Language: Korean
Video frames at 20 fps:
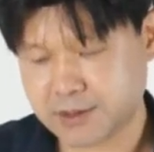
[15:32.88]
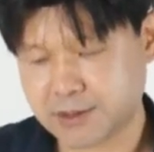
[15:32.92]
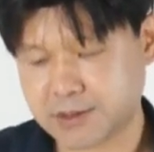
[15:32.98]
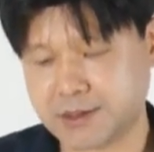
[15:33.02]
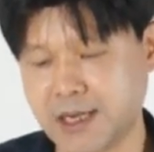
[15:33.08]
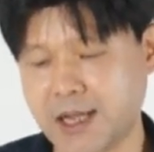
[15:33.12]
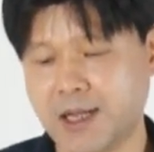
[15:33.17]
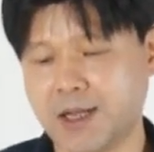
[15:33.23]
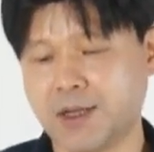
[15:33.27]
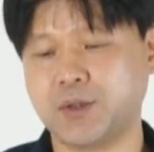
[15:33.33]

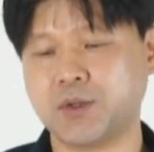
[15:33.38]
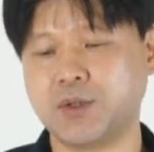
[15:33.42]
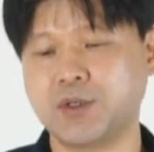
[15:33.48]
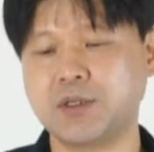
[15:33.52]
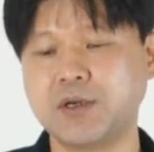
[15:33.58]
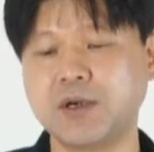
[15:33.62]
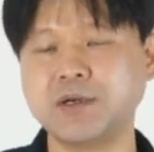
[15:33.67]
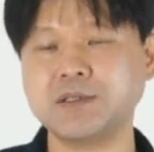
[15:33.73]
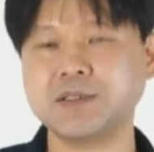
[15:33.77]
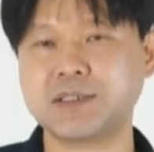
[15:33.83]
자
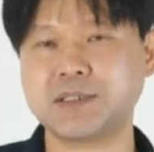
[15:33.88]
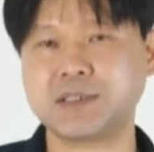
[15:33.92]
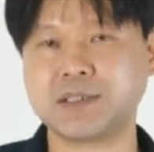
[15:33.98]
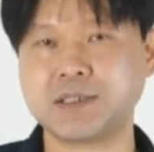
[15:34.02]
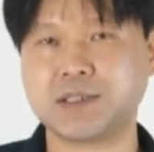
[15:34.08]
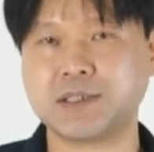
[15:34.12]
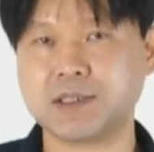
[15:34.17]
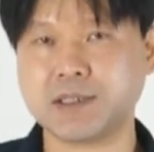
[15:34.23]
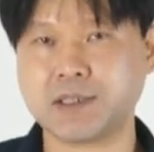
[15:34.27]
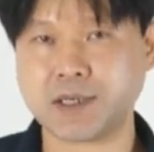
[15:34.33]
이런
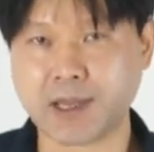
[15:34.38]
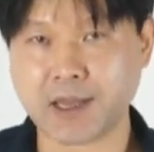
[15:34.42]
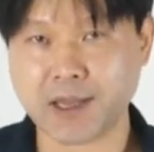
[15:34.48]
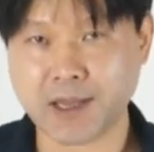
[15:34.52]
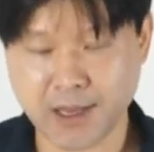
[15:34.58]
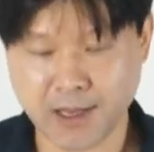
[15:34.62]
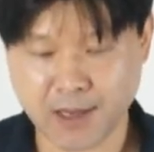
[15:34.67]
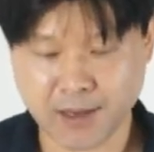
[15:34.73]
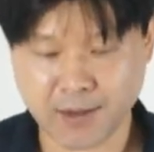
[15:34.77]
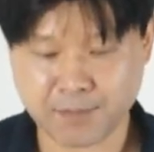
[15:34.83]

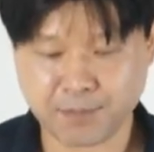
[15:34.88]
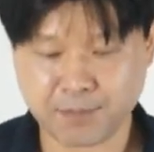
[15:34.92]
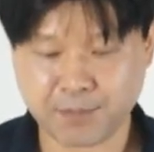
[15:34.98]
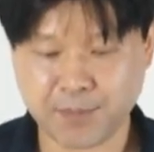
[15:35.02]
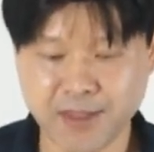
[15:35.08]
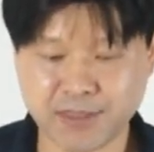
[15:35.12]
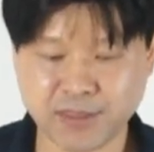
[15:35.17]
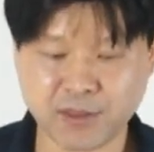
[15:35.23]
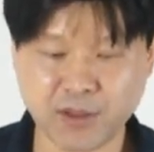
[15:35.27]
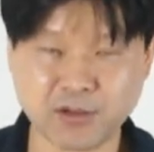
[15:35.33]
식의
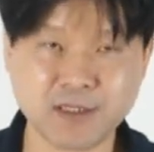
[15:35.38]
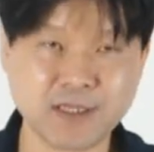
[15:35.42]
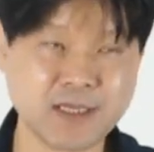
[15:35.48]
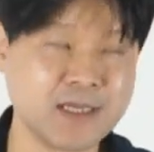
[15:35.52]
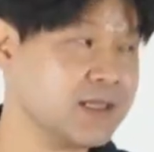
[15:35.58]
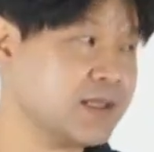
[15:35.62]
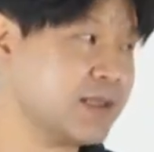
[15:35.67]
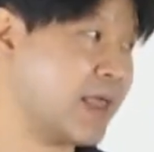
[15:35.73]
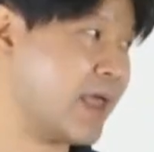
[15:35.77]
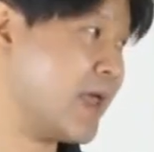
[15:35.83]

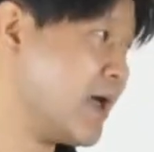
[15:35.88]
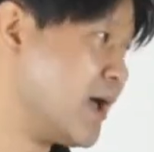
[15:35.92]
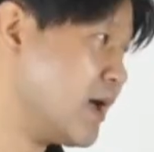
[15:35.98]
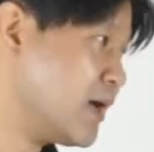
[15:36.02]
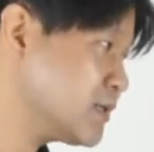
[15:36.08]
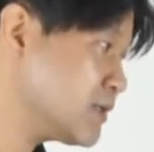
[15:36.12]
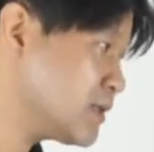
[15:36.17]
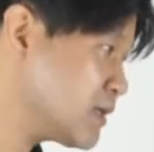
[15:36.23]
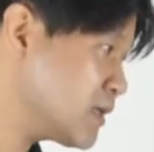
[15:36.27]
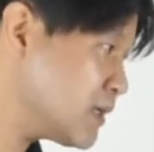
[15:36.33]
패턴이
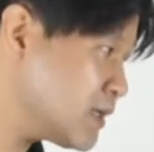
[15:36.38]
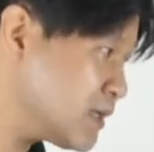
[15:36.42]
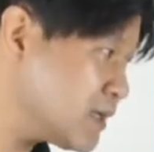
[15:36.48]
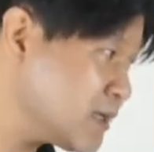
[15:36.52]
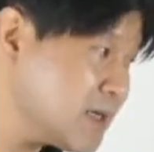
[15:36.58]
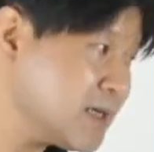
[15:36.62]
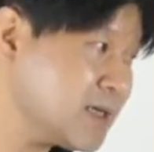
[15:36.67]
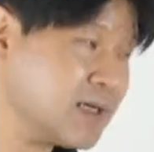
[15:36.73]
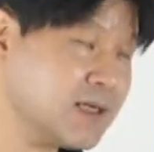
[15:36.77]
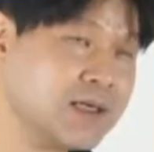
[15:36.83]
돼야지
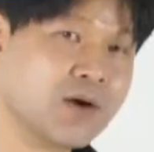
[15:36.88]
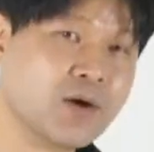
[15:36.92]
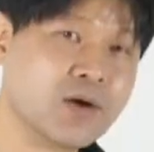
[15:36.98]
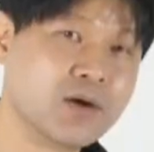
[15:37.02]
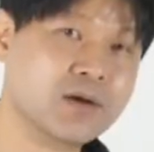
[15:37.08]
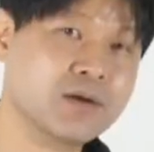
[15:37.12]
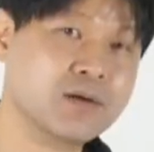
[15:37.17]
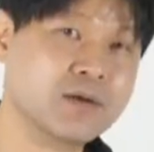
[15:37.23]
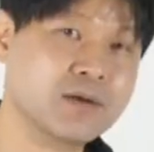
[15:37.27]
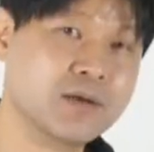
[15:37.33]

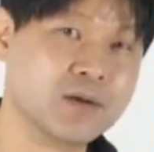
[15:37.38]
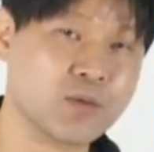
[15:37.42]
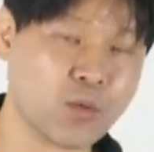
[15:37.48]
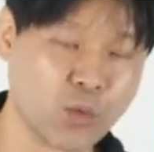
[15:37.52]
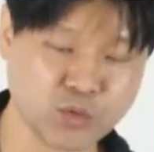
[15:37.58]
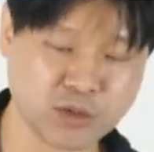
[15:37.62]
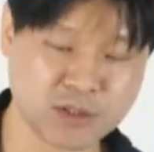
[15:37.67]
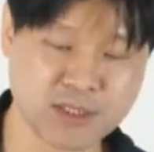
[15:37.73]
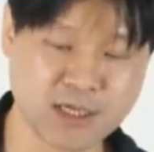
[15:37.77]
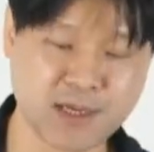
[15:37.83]
이렇
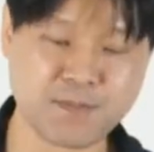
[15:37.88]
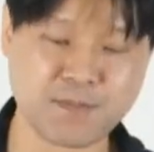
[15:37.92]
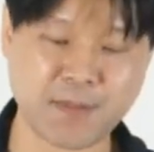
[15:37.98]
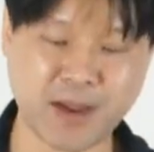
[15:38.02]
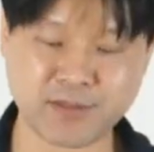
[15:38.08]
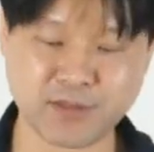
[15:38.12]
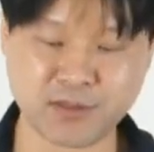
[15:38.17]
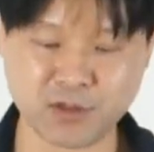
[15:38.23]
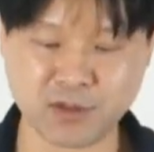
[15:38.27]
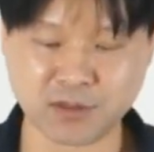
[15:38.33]
옷이
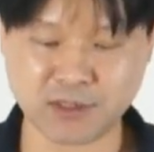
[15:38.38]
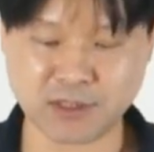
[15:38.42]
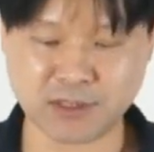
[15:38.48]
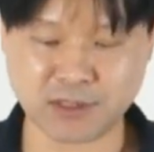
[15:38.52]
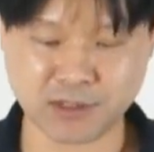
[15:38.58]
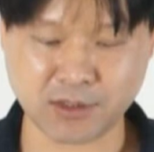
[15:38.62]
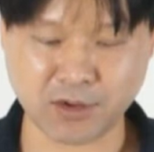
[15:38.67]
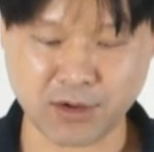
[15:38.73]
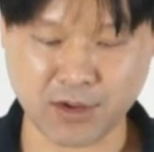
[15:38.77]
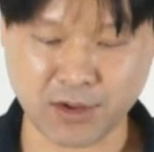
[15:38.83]

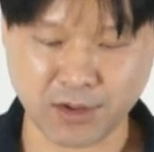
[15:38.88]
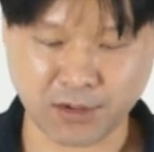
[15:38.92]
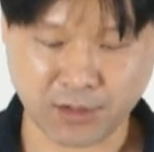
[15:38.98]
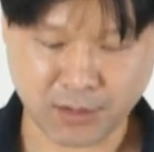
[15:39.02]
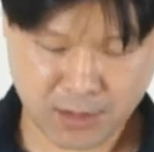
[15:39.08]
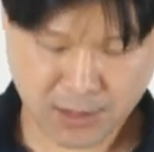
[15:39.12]
만들어지는 거예요.